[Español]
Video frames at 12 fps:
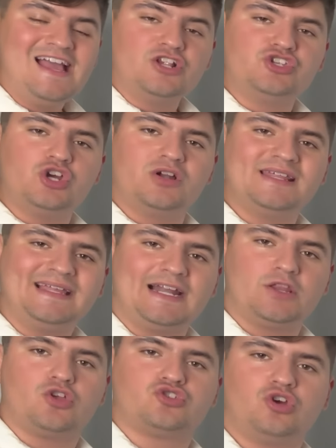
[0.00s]
Johnny
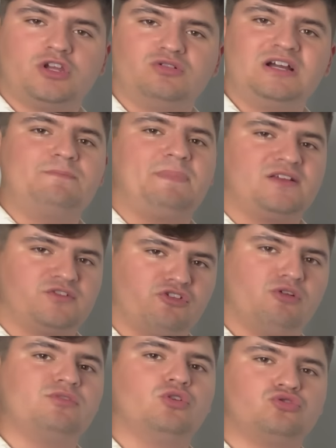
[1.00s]
Cardoso y con el paso de
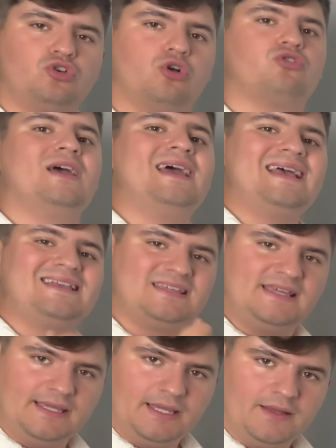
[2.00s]
los minutos
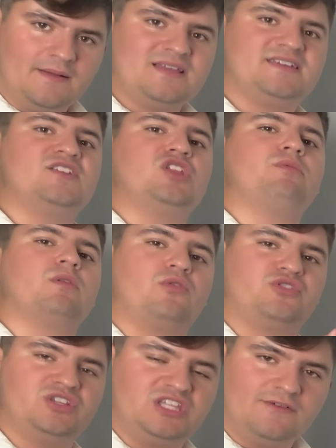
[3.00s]
sigue siendo
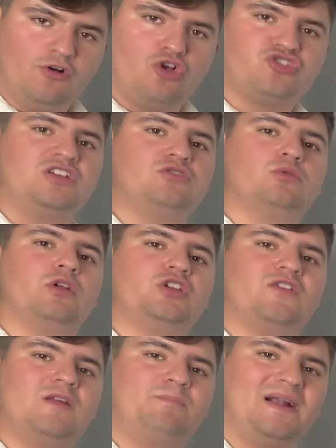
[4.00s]
propositivo, siendo el
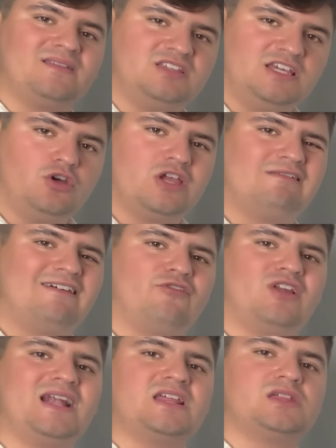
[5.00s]
dueño del partido, llevando
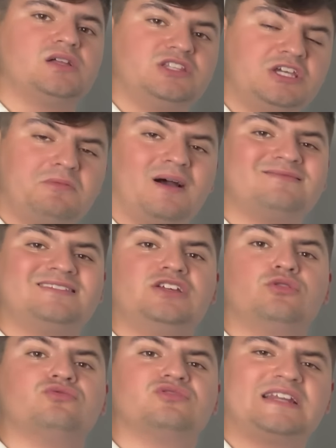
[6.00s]
la iniciativa. Tiene
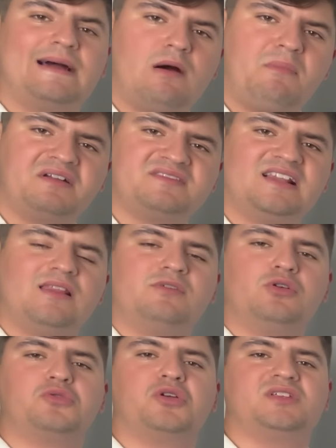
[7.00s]
un tramo a partir del
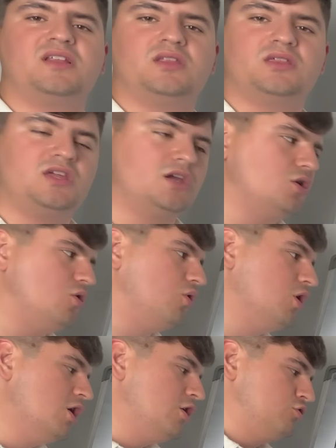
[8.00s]
minuto 35
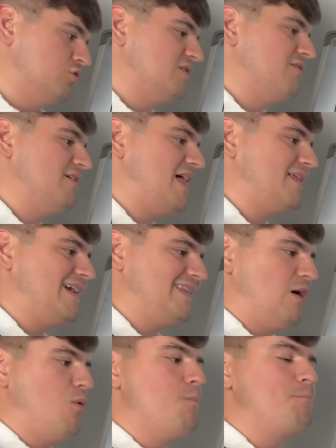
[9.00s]
donde de verdad
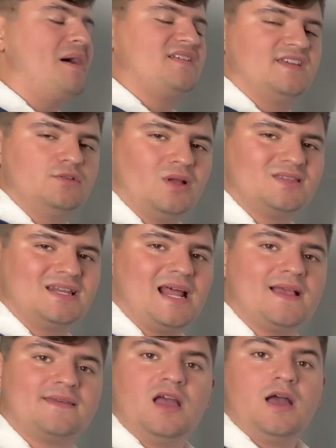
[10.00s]
queda un pasito
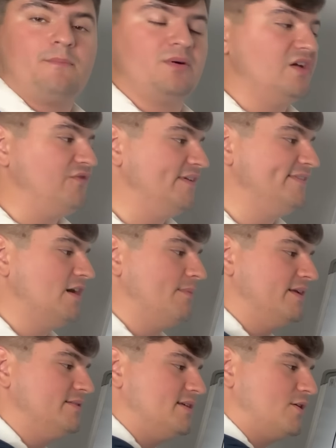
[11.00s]
atrás, pero
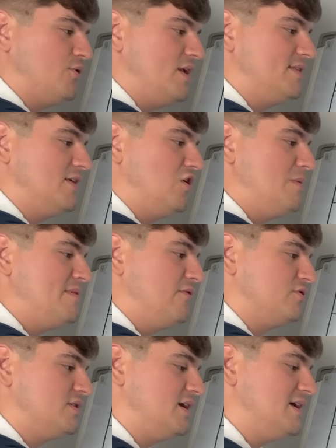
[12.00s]
defensivamente con este doble
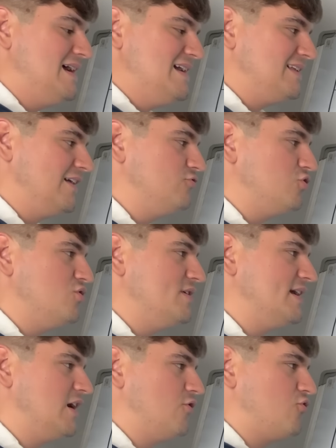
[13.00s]
pivote, tanto Johnny
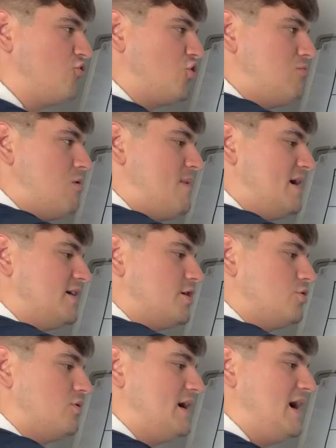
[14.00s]
Cardoso como Marc
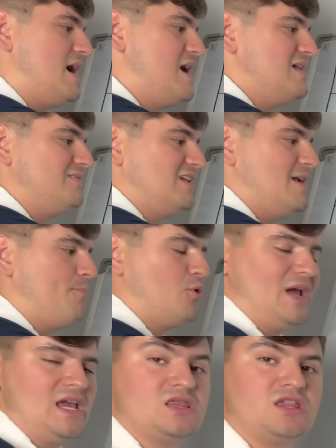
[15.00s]
Roca tiene por
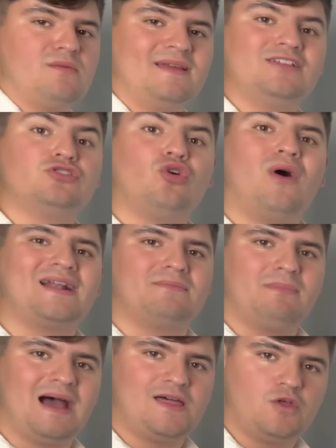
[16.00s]
ahí cemento
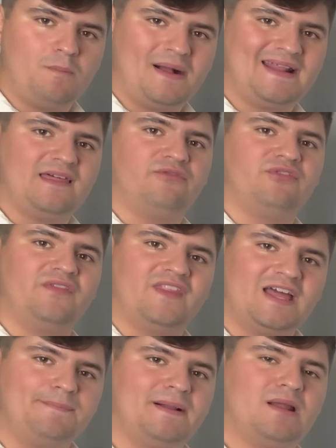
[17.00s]
armado para
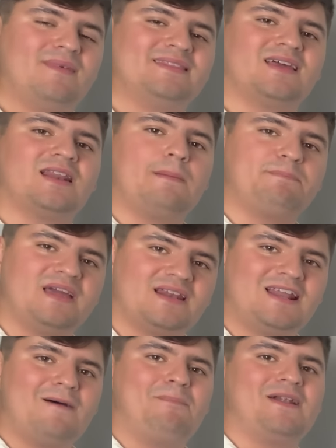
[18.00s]
defender, para meter la
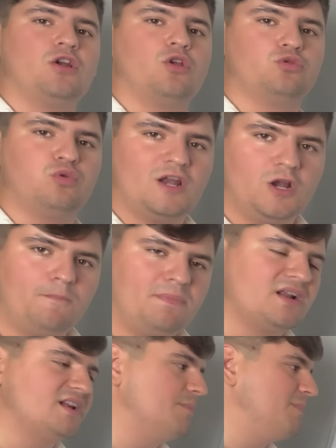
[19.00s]
pierna, para los duelos,
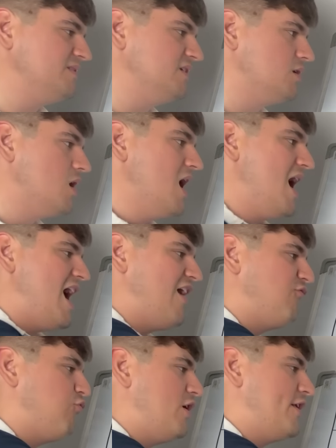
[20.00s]
para repetir
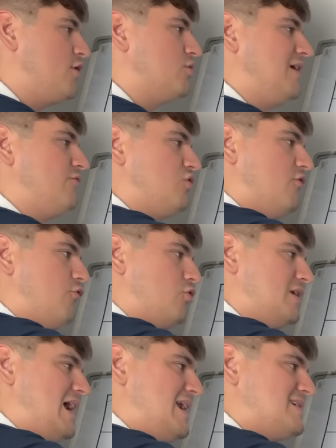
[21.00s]
esfuerzos, tanto
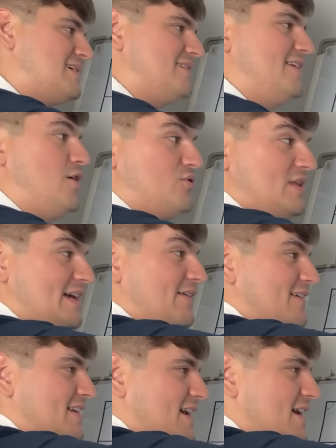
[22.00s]
Fornals, que se lo nota que
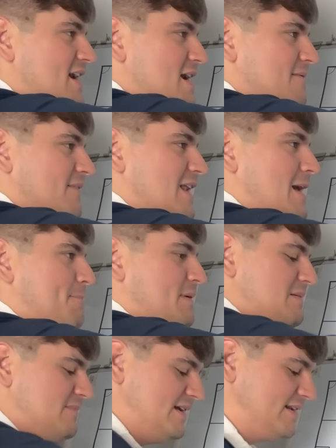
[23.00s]
viene de la
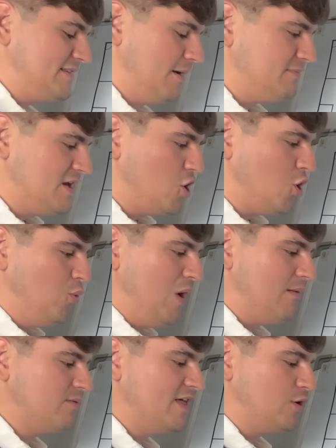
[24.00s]
Premier, también como
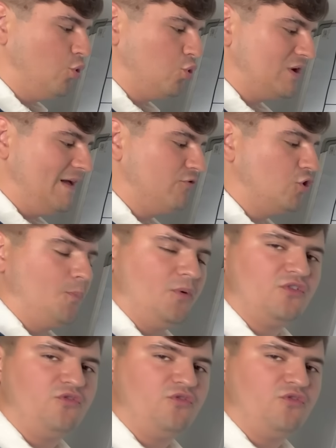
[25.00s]
Abde currando por